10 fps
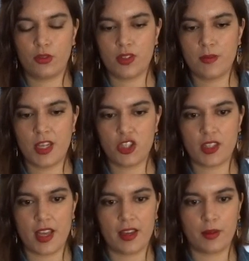son
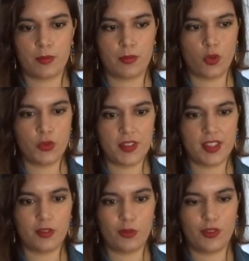imaginaire,
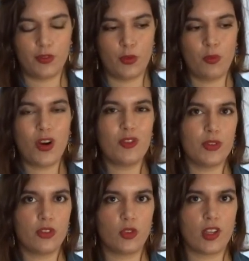aussi de moins lui
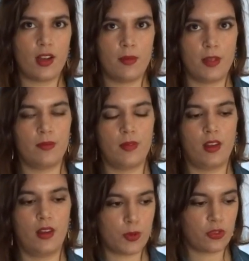tenir la main.
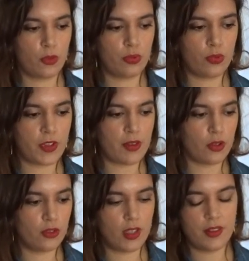Je pense que pour
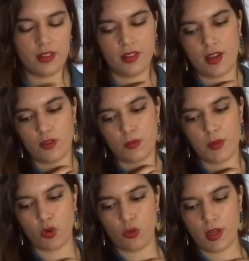Fièvre de lait, c'était un de
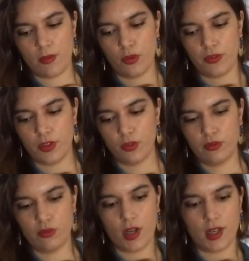mes problèmes, le fait de
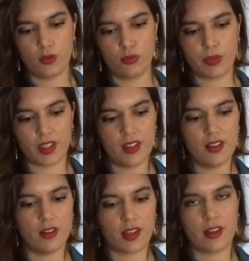vouloir à tout
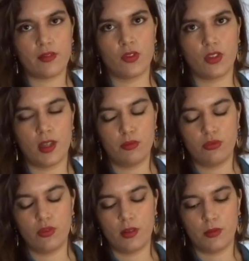prix euh, réinventer la
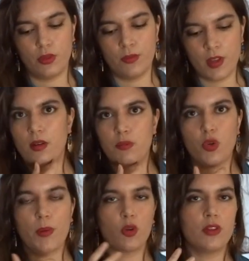poudre un peu. Puis
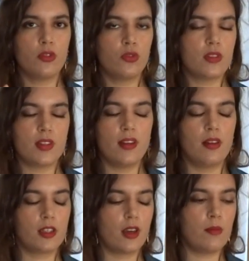après, au niveau du style, il
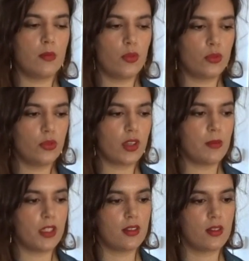y eu quand même beaucoup de
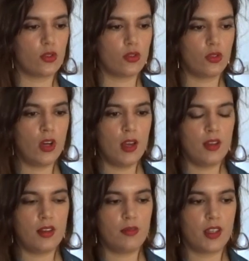répétitions,
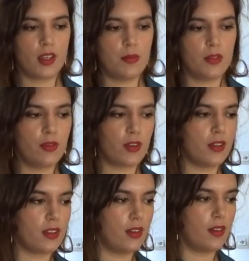il y avait quand même des
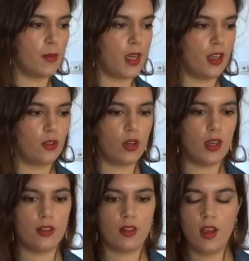phrases qui étaient
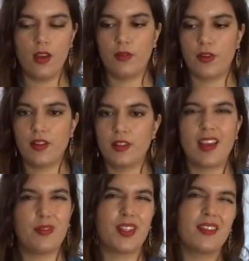maladroites.
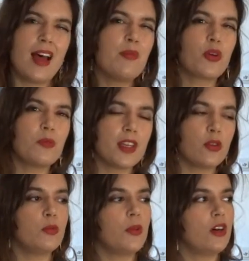c'était un premier
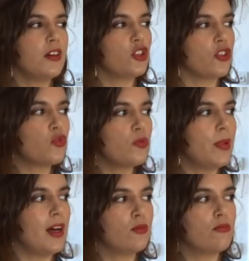roman et j'en suis
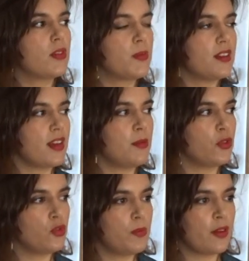pas spécialement
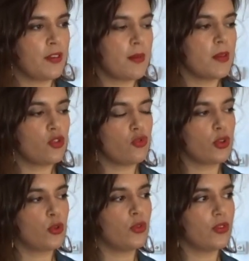super fière, mais je suis
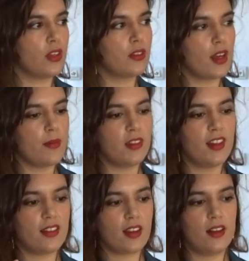contente quand même
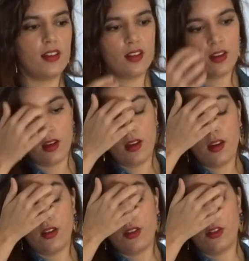d'être allée
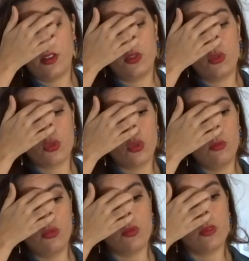euh, jusqu'au
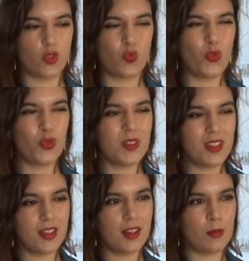bout. Je me
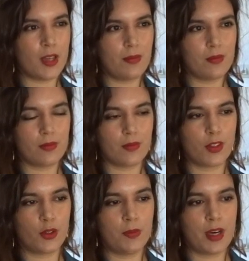dis quand même
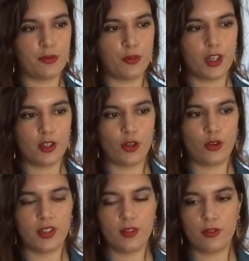que parfois,
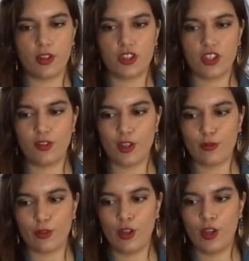quand on est devant un
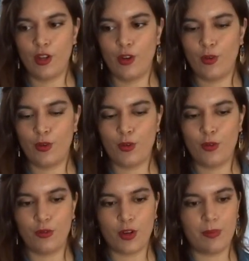chef-d'œuvre,
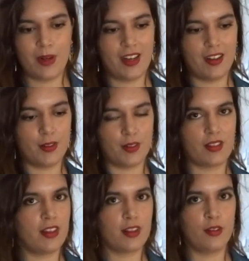on voit pas,
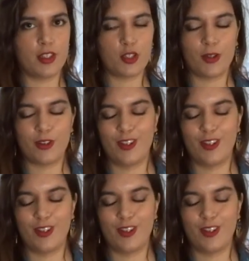ça va être vachement,